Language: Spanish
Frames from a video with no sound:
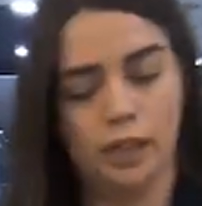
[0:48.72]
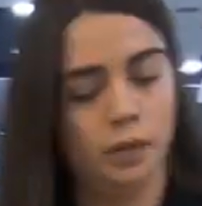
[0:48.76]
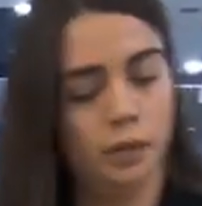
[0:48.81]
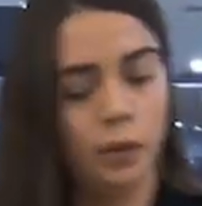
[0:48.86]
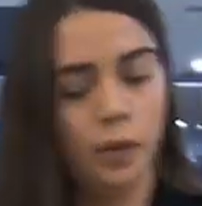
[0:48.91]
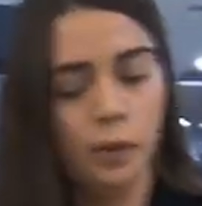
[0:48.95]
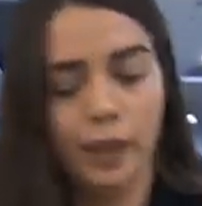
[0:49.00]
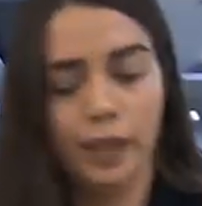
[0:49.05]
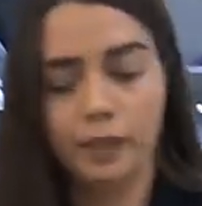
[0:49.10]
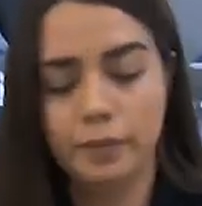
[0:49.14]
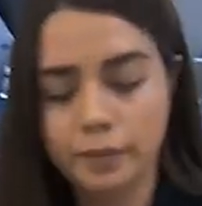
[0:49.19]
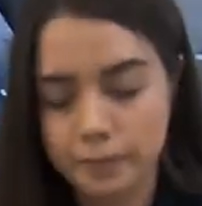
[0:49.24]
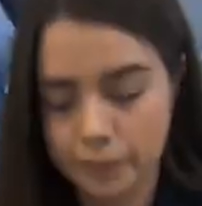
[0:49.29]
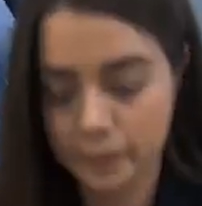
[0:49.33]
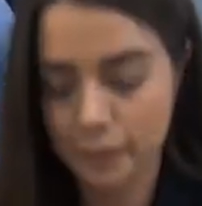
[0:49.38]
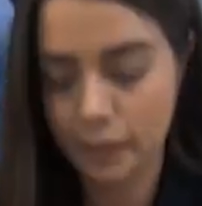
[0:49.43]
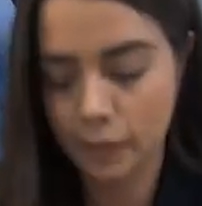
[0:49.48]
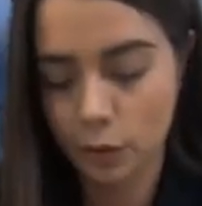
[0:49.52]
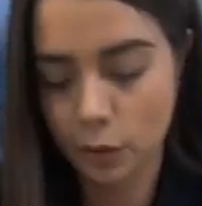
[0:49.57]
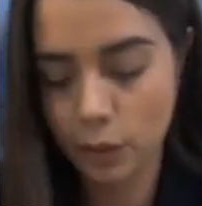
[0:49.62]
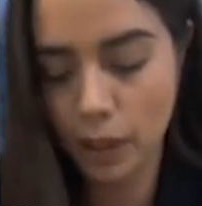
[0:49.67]
Muy bien,
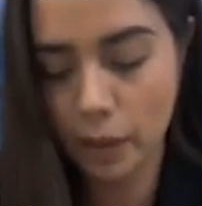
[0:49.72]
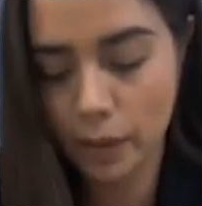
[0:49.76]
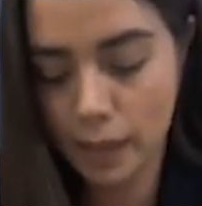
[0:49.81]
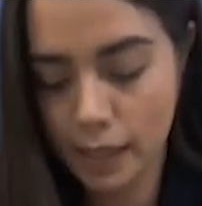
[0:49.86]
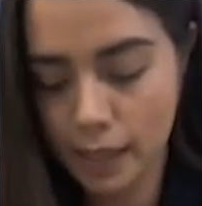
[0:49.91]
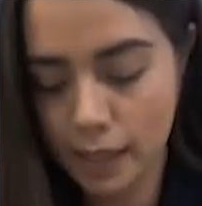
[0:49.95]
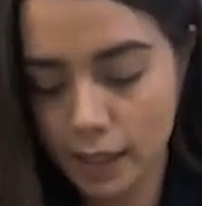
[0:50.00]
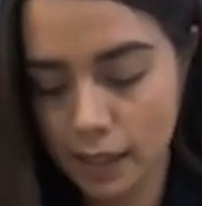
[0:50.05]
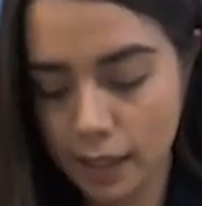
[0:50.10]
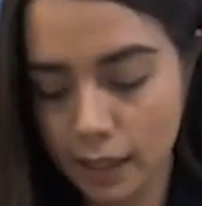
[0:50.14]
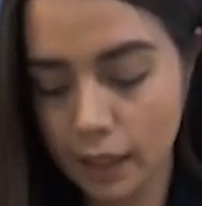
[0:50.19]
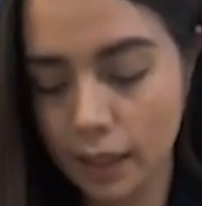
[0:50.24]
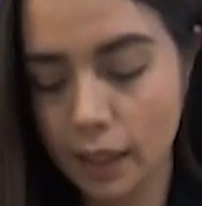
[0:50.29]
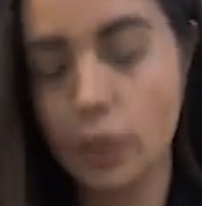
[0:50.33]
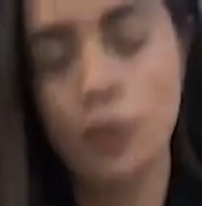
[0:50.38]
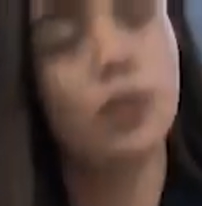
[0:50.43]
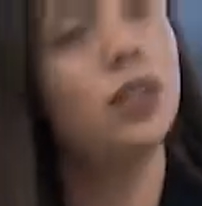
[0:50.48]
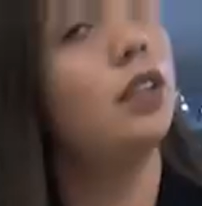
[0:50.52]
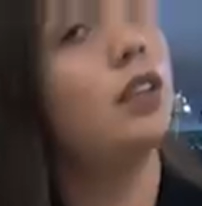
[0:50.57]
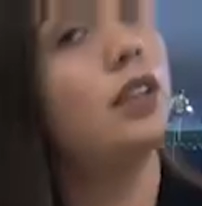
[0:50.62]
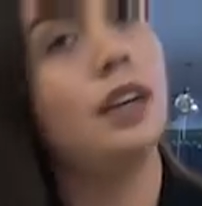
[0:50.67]
una vez que está
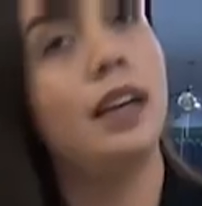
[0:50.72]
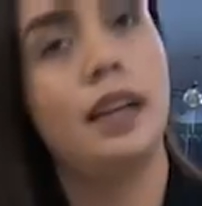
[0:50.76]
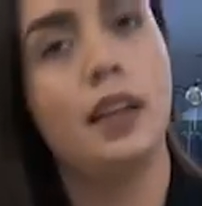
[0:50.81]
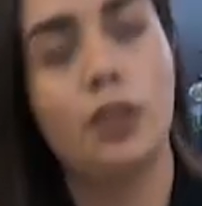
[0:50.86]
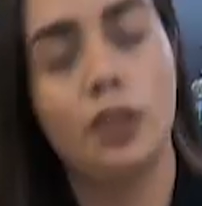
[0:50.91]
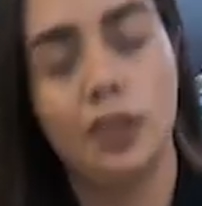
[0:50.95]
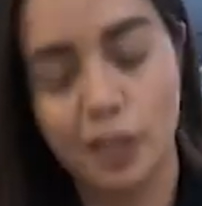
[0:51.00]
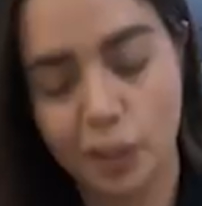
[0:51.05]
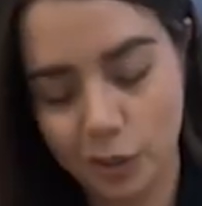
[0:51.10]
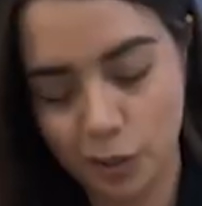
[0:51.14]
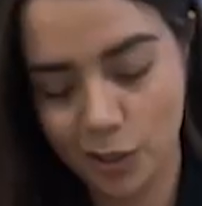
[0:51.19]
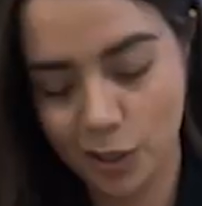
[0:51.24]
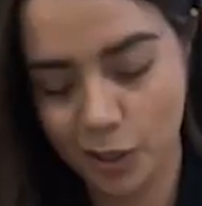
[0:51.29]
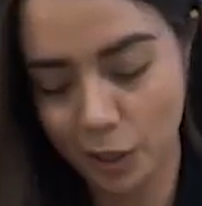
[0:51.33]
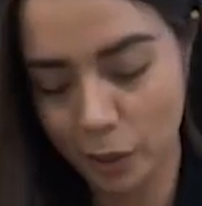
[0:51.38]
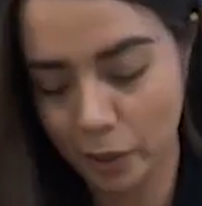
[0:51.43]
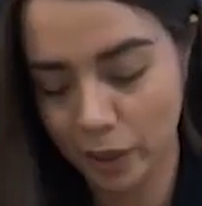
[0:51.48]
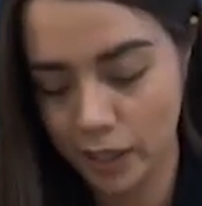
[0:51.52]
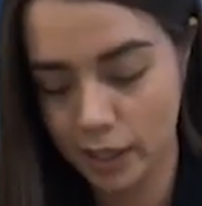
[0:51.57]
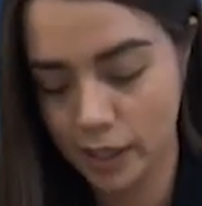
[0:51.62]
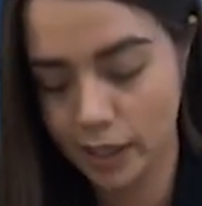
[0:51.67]
recortado nuestro
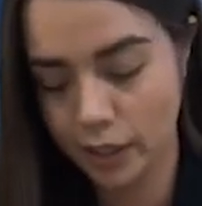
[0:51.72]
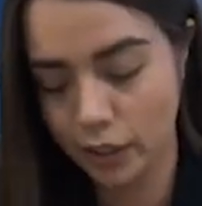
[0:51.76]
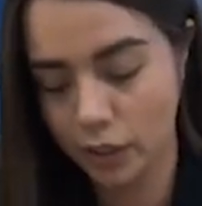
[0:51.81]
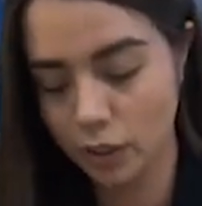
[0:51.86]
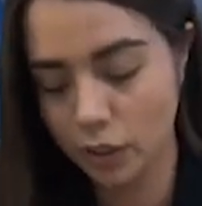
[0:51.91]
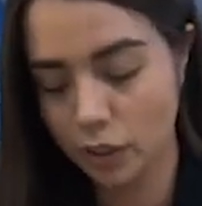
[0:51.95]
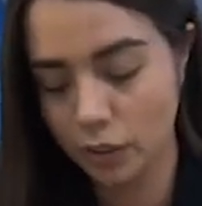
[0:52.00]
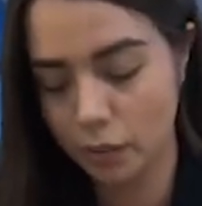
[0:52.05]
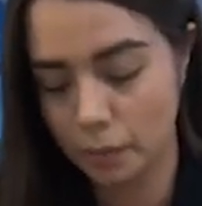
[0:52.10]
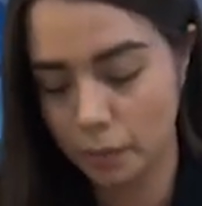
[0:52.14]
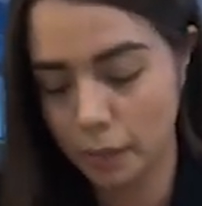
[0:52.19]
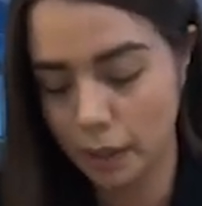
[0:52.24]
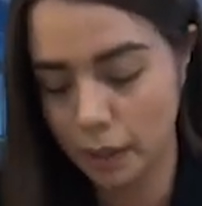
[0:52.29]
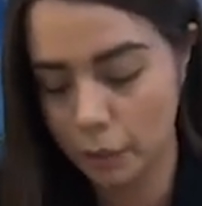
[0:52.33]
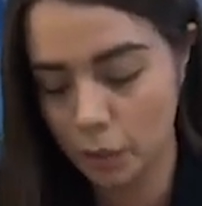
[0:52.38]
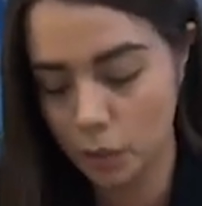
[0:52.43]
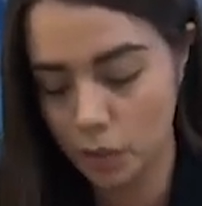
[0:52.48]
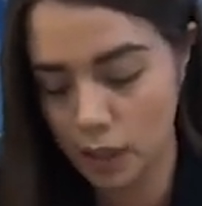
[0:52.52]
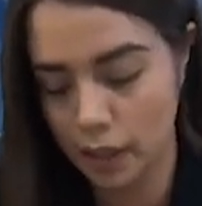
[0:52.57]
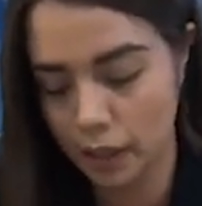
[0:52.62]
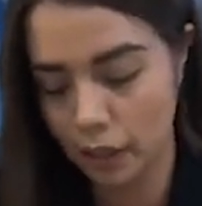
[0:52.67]
avioncito,
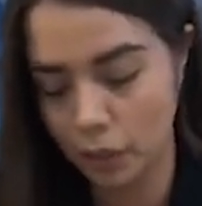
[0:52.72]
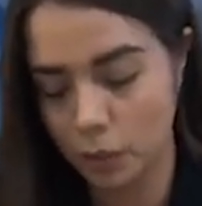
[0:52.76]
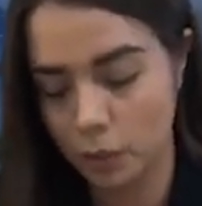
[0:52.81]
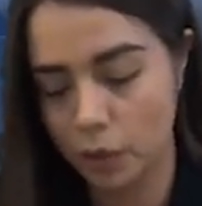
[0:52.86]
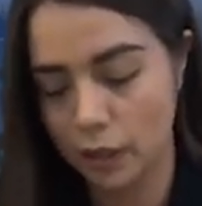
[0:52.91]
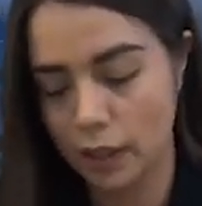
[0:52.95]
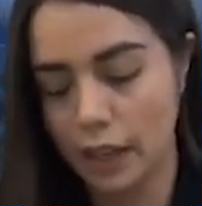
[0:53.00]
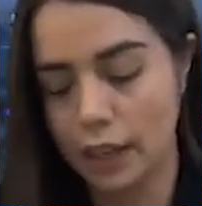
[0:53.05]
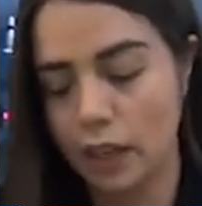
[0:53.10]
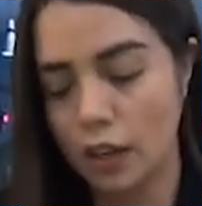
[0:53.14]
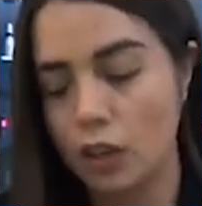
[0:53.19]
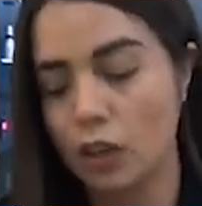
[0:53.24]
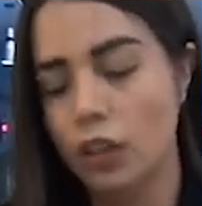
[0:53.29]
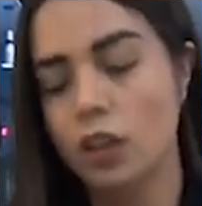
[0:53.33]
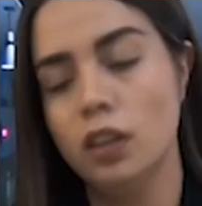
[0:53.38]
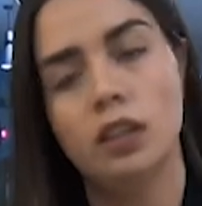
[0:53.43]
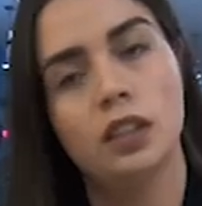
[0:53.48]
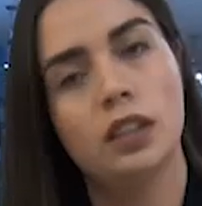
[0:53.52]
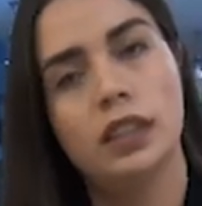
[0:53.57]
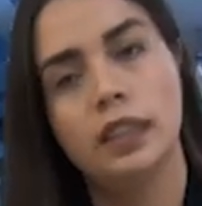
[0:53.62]
vamos a acomodarlo